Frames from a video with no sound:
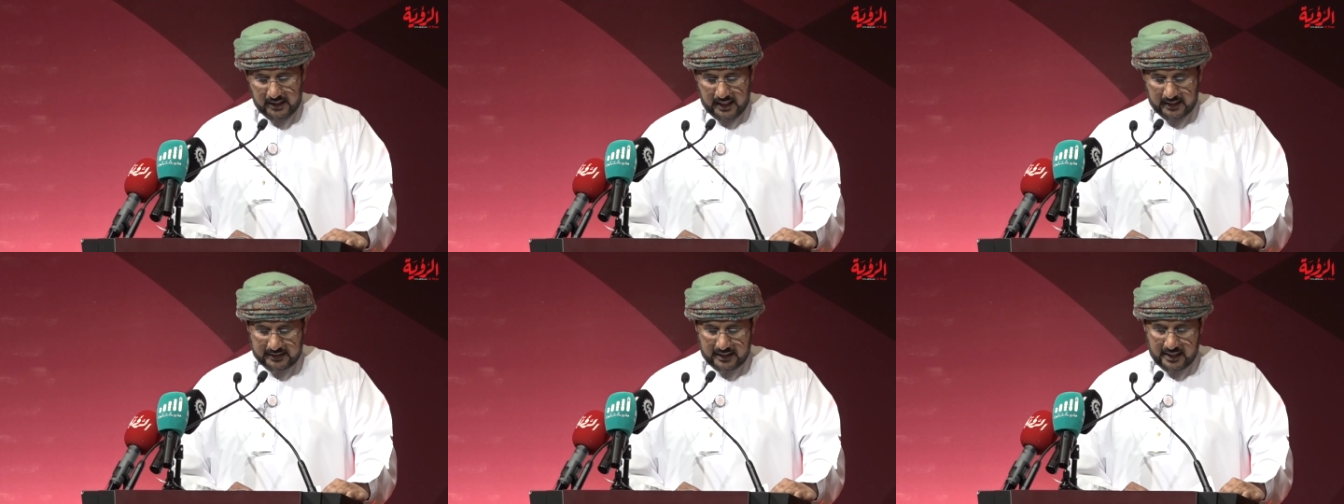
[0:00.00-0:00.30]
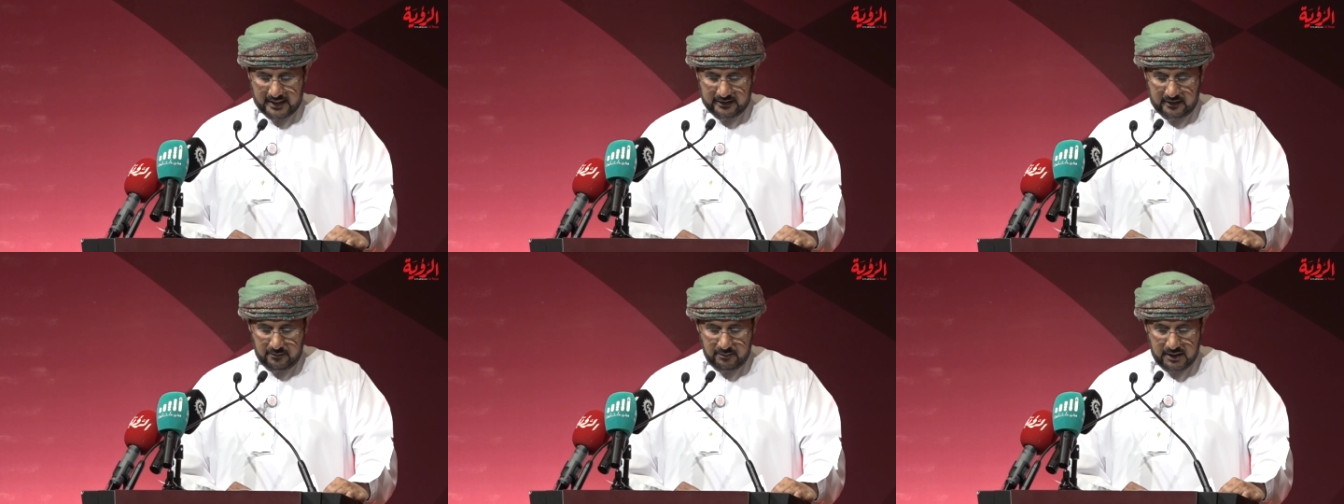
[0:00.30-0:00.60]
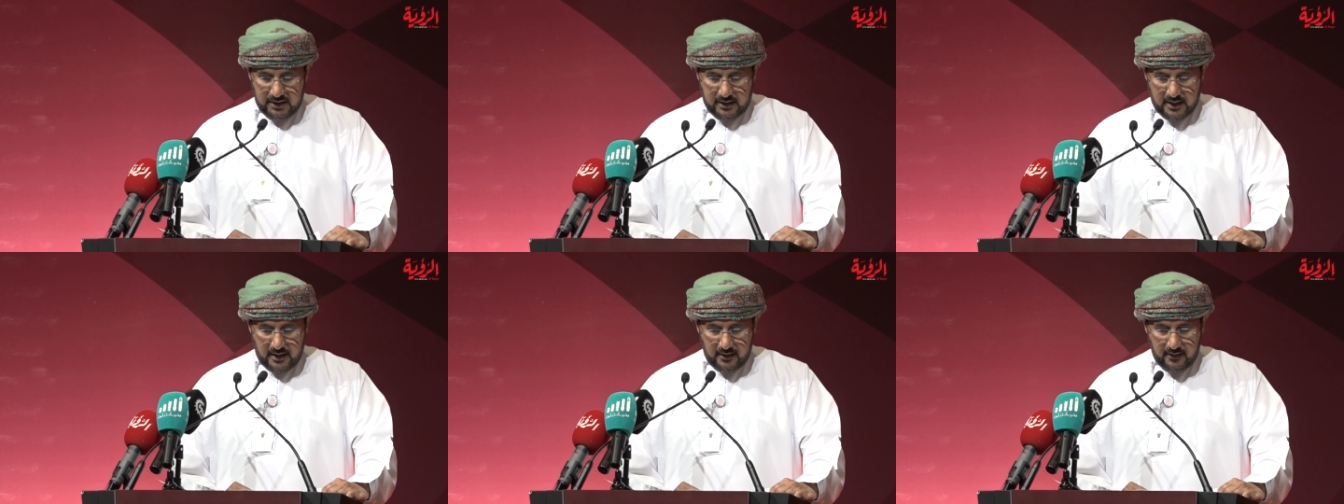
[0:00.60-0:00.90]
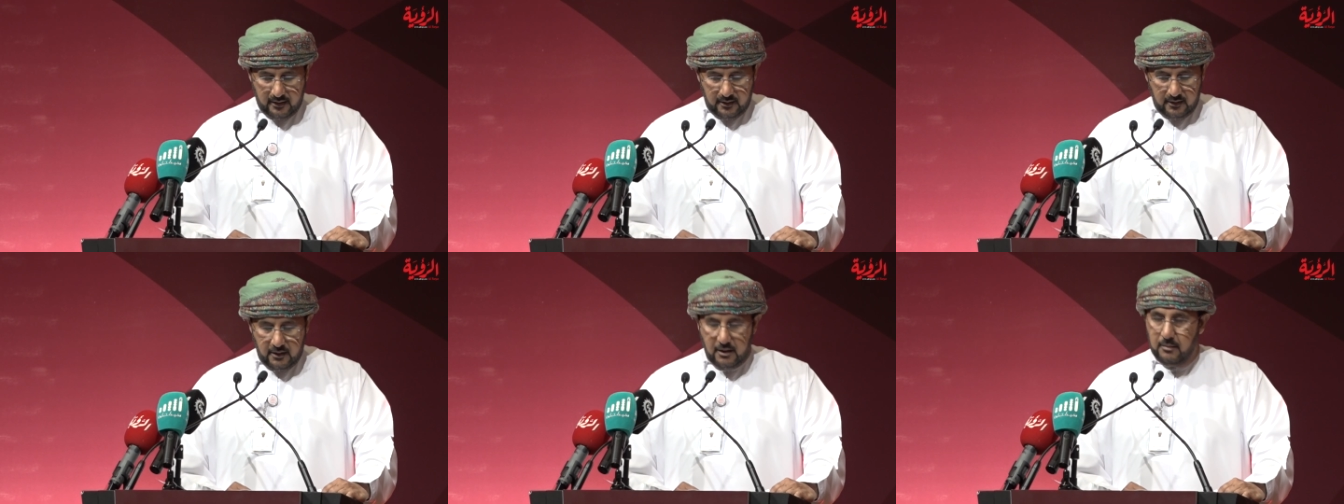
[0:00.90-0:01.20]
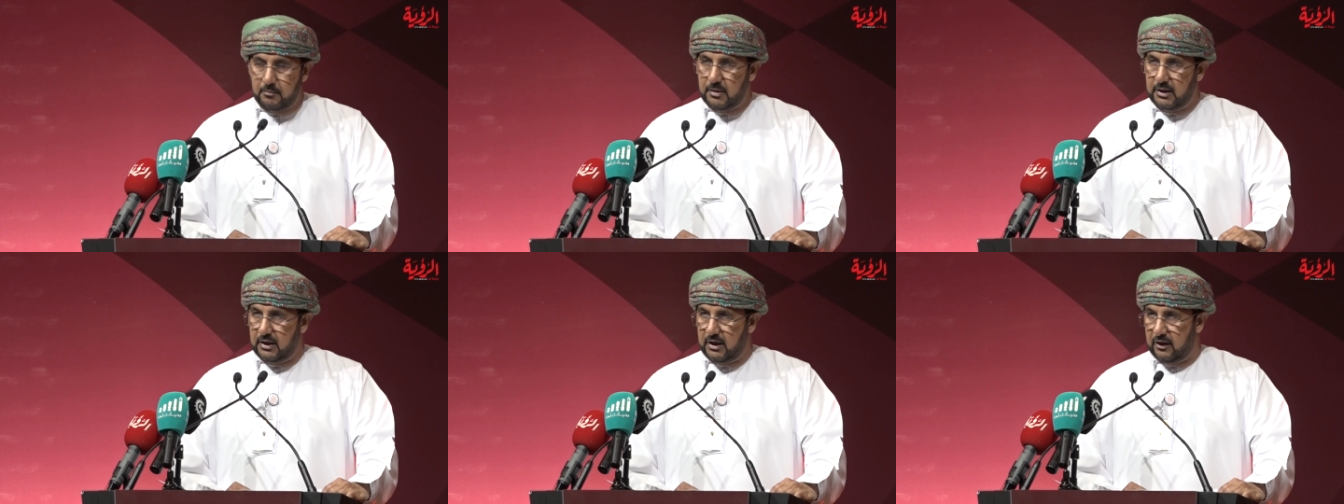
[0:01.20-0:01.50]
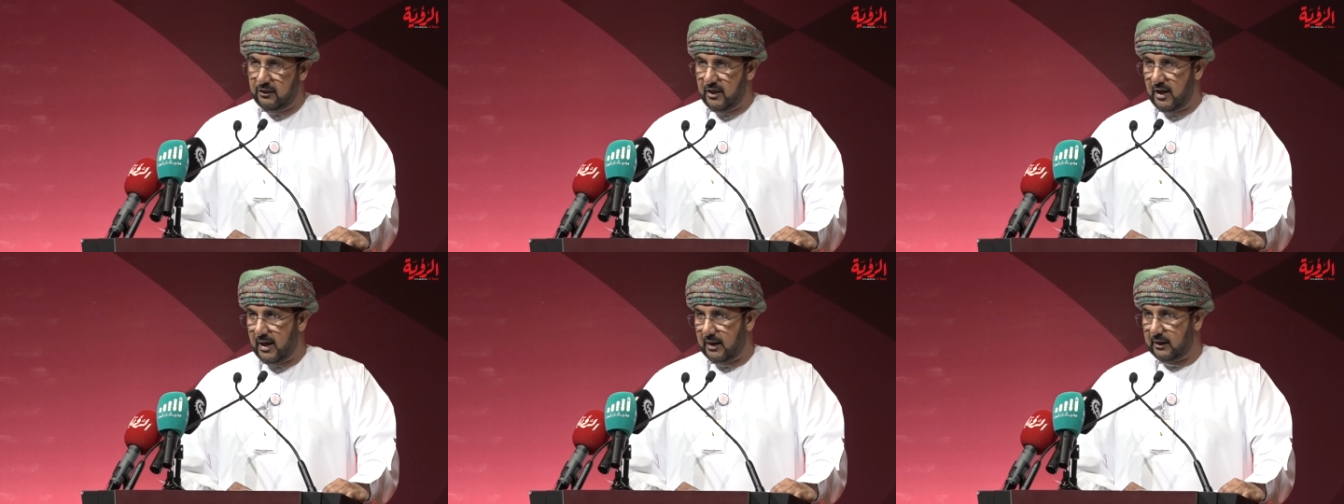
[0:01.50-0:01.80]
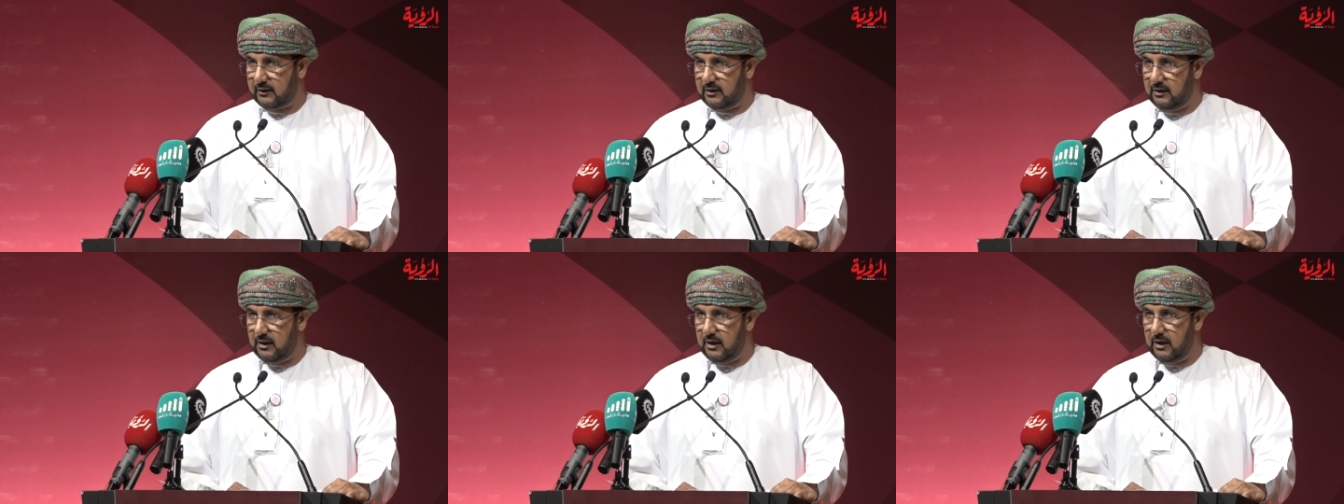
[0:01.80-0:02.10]
الاكاديميه من
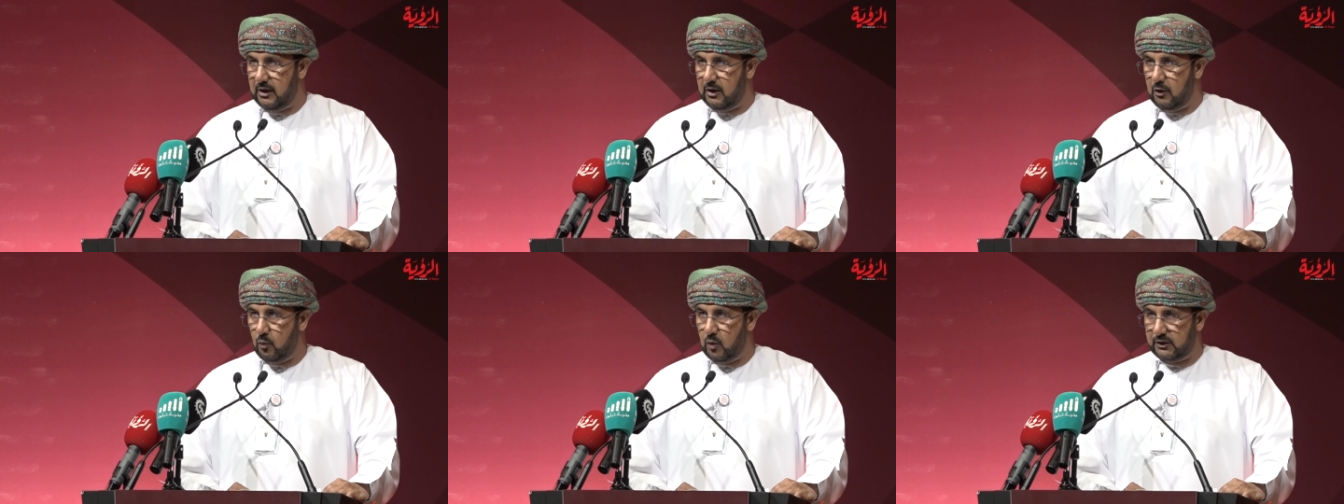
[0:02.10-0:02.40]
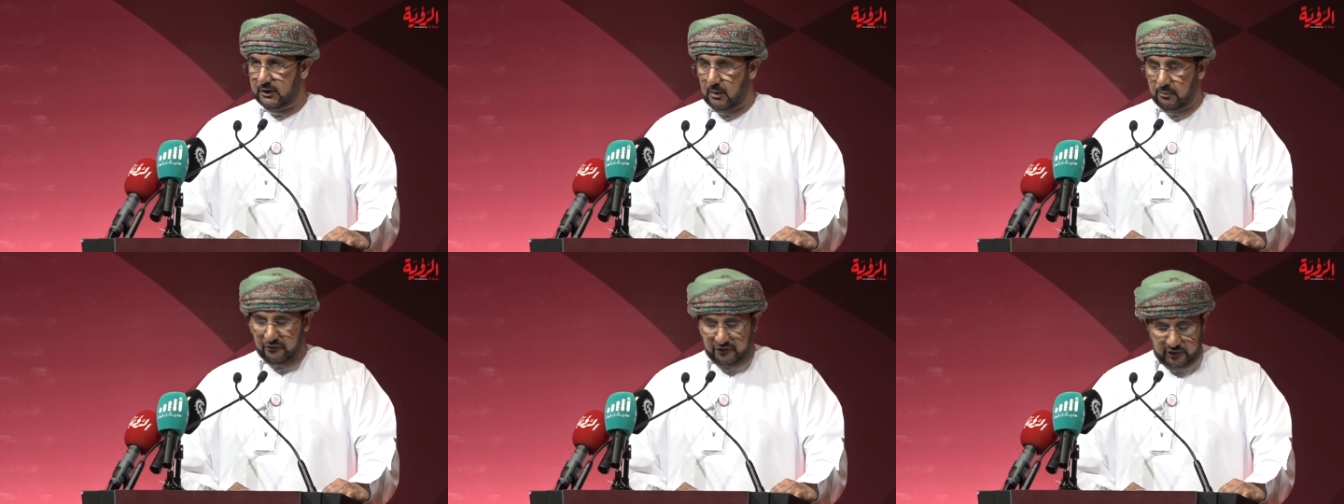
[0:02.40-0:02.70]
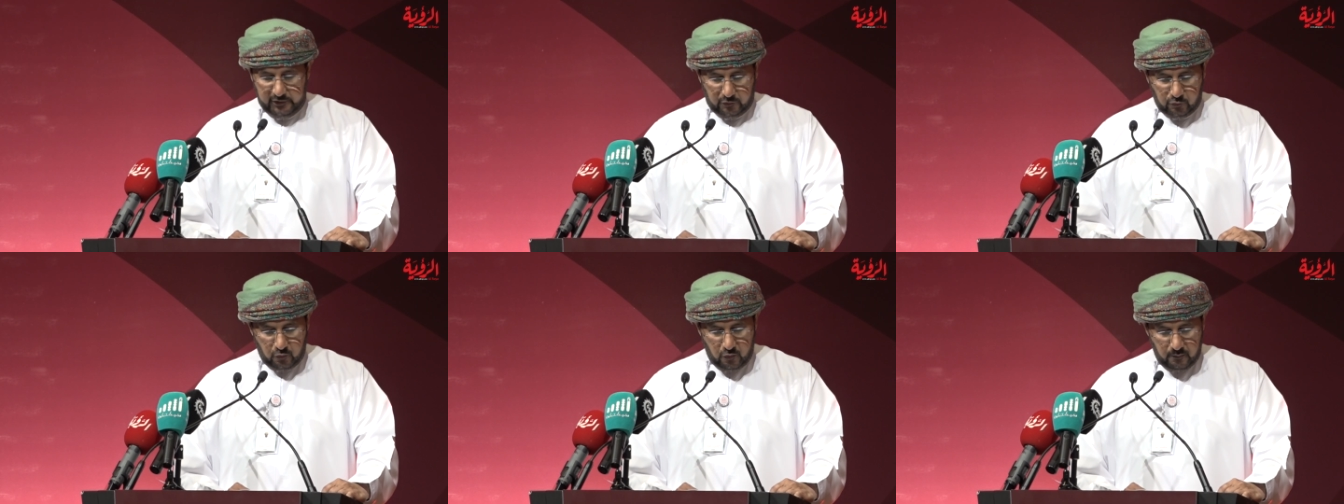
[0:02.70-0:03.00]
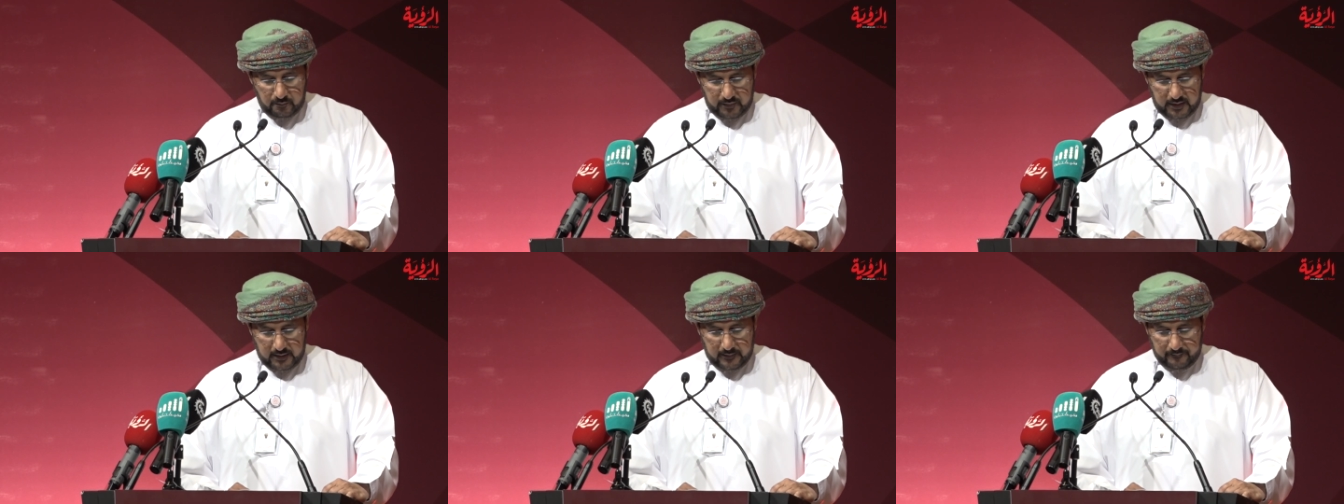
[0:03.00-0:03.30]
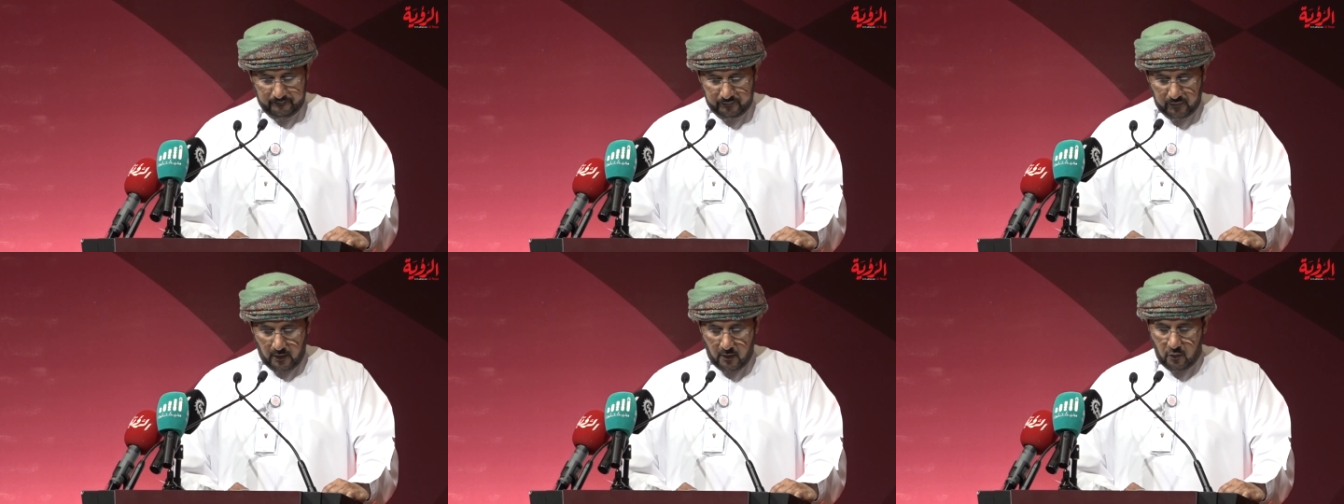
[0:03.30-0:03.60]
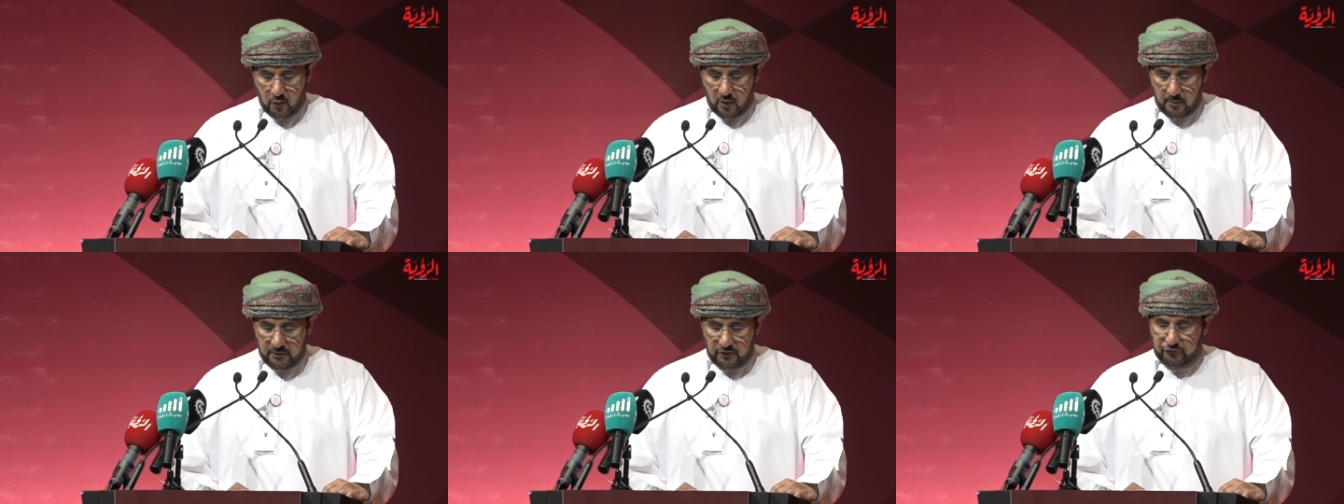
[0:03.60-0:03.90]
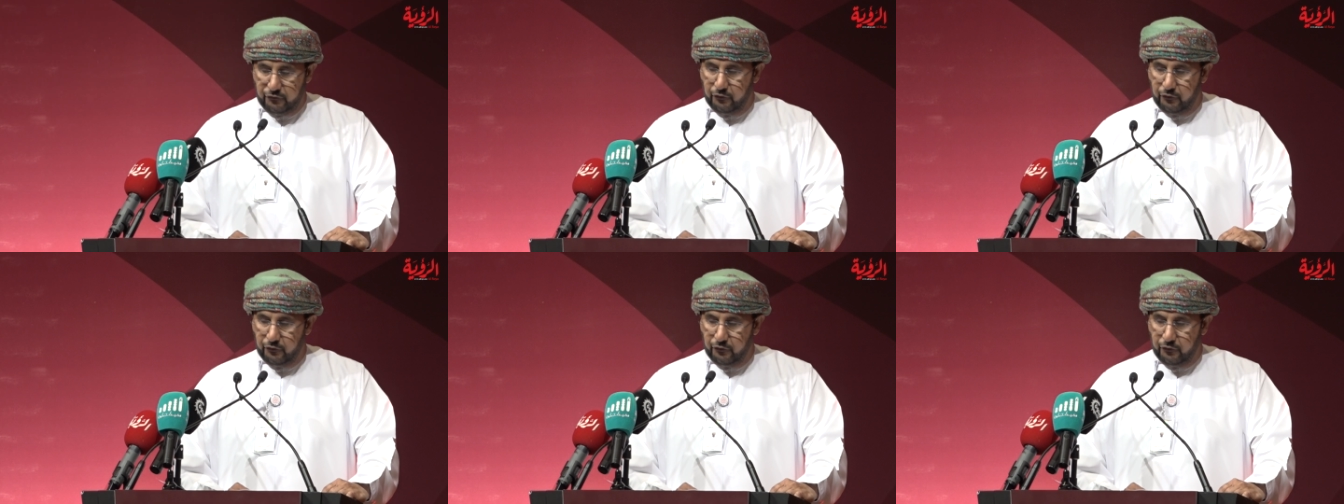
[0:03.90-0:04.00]
اثارته وتبصيركم به ومن